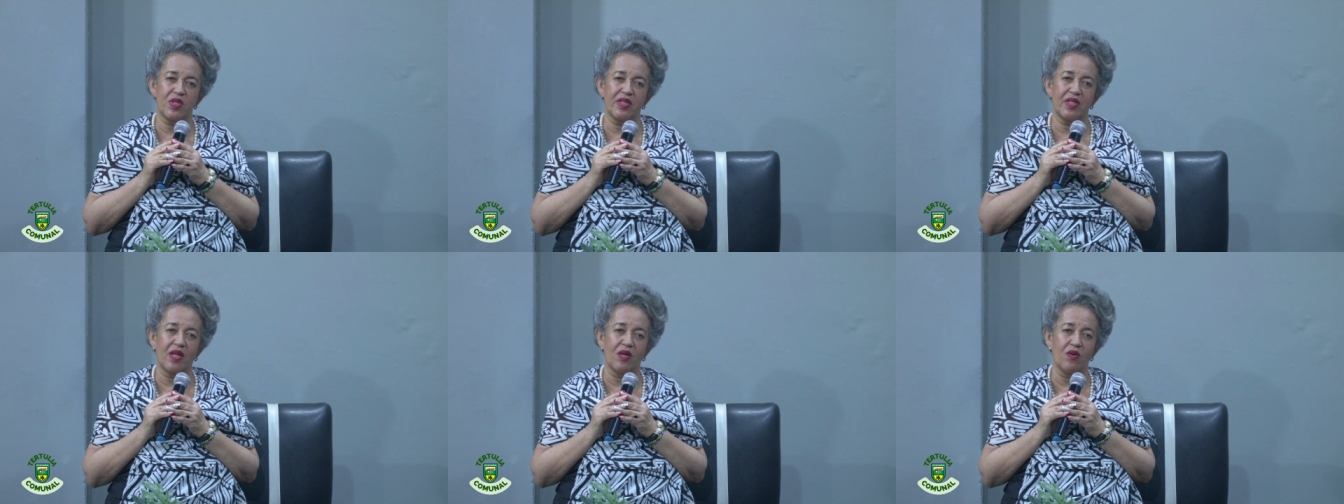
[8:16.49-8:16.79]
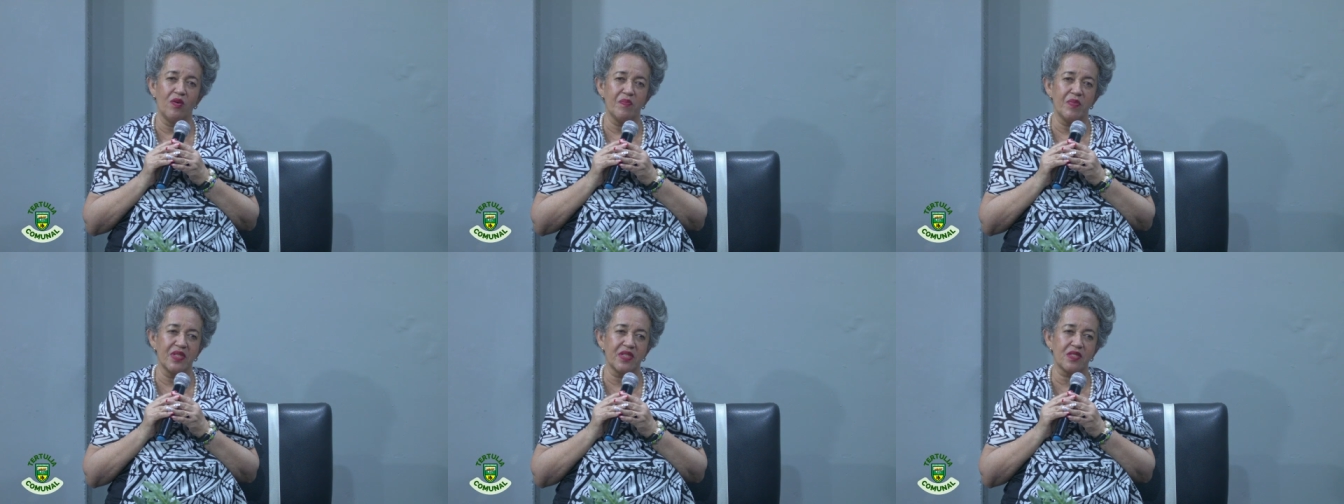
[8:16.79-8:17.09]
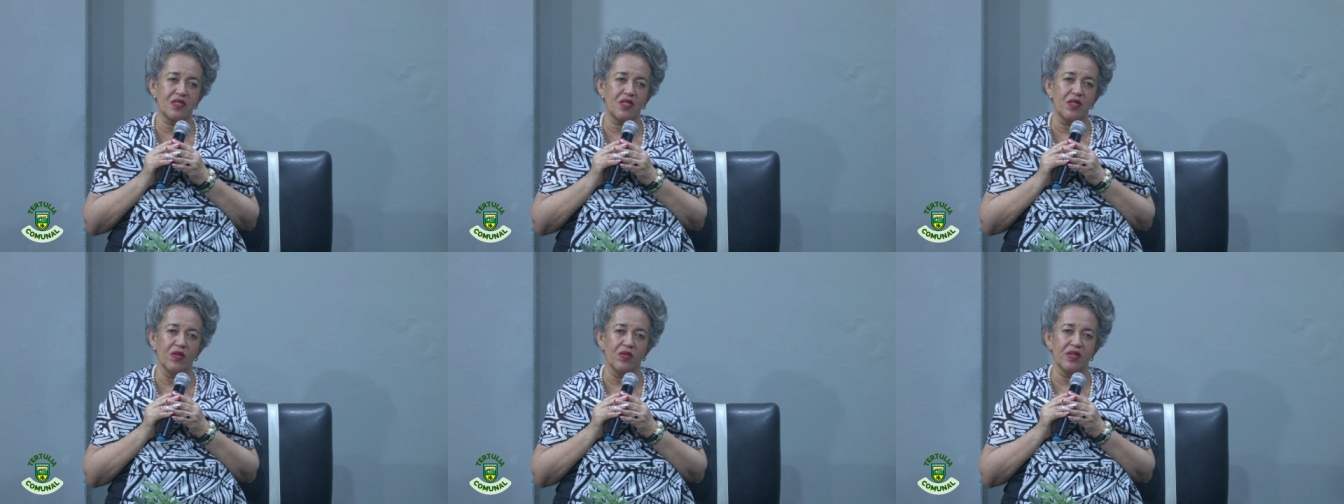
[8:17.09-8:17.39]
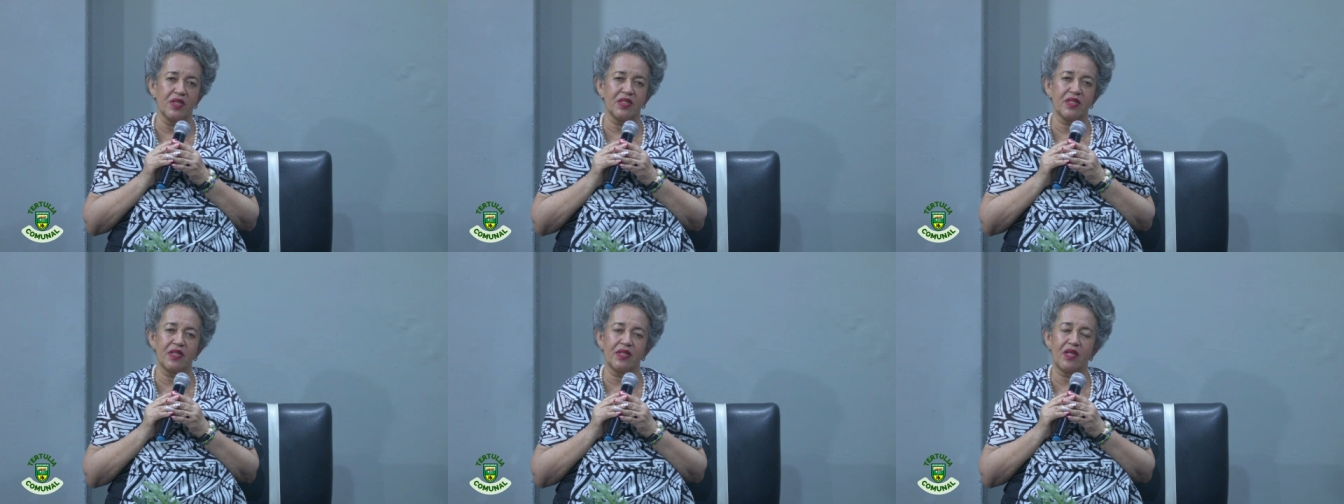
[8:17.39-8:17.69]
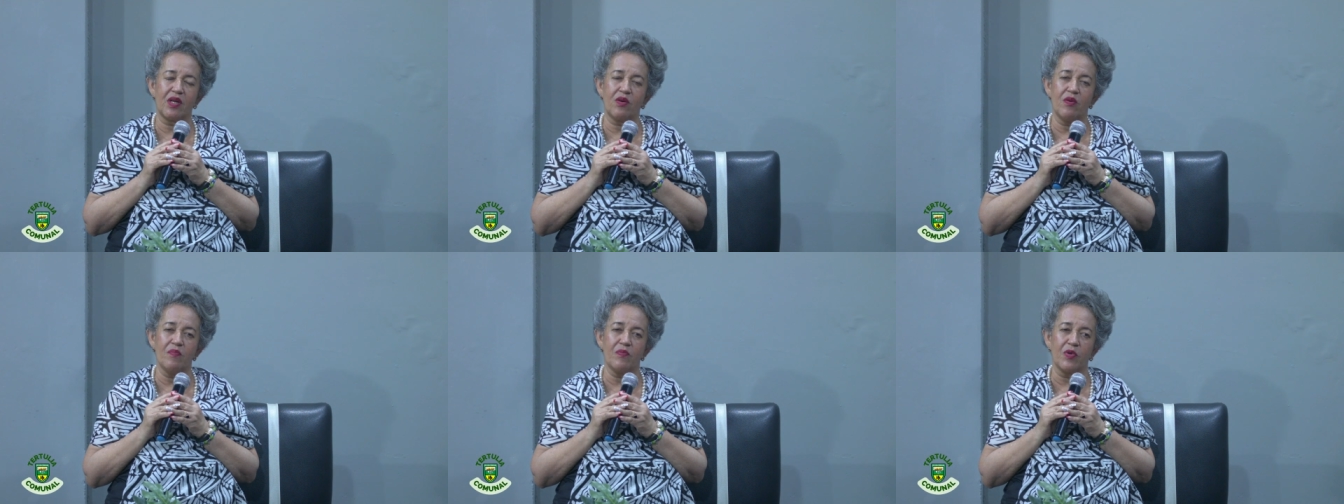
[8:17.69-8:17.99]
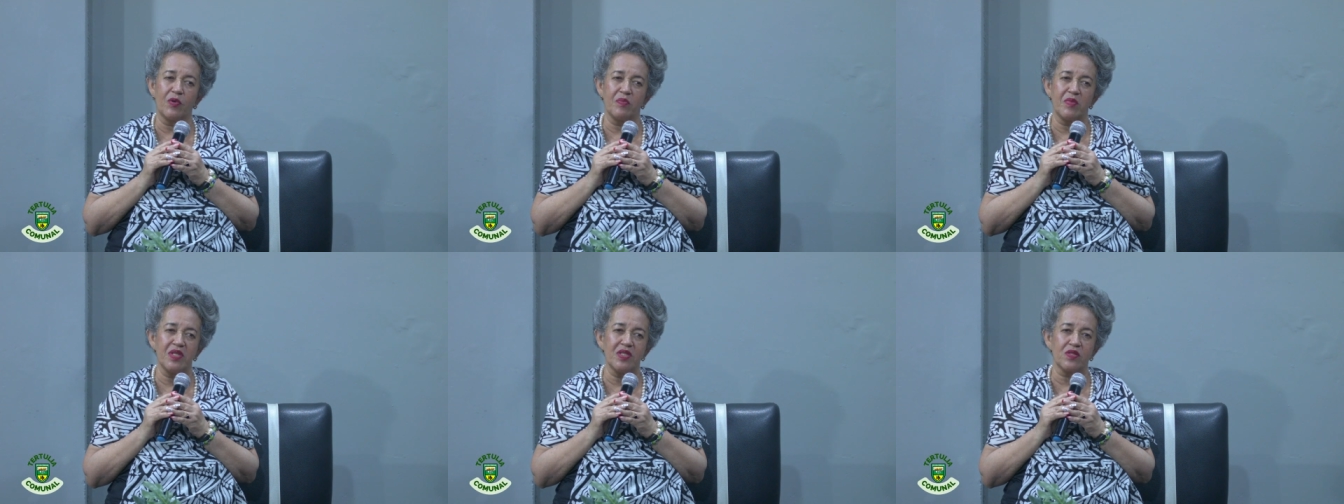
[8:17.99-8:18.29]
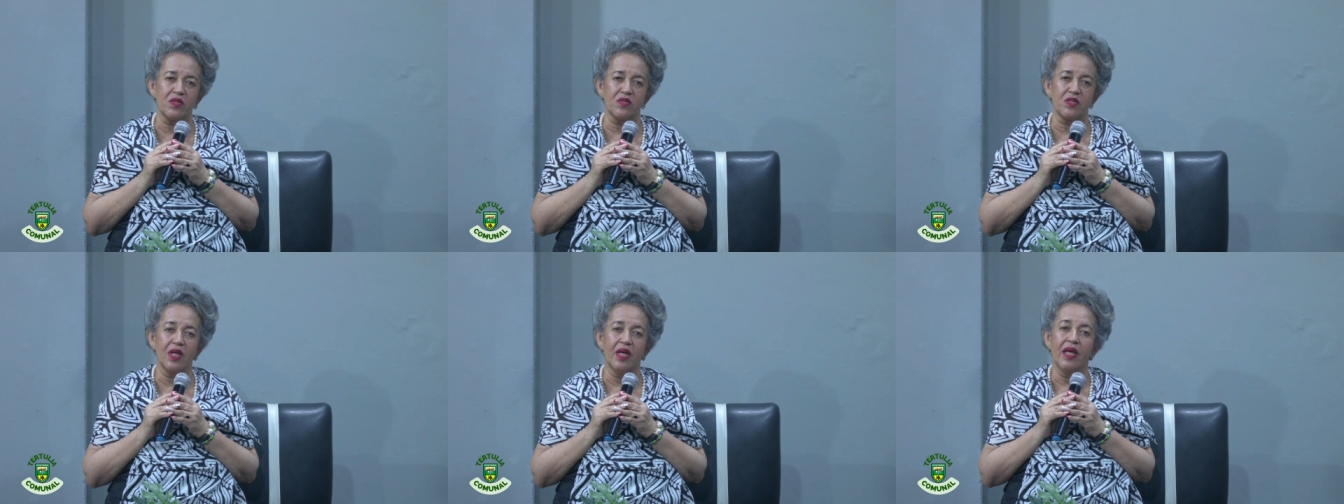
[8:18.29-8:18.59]
es de convicciones, es de
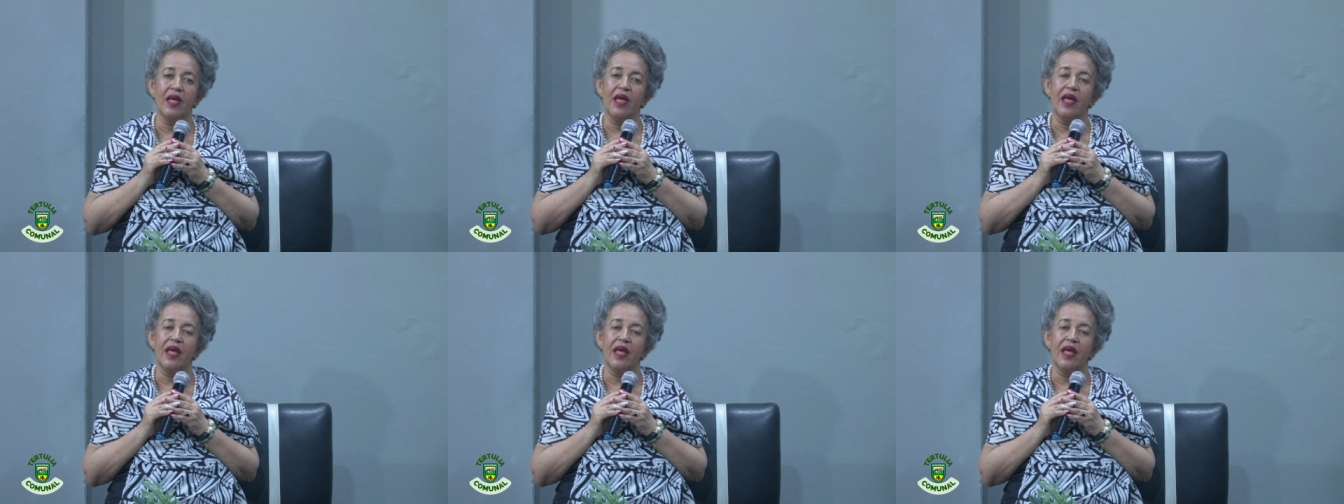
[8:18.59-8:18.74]
compromisos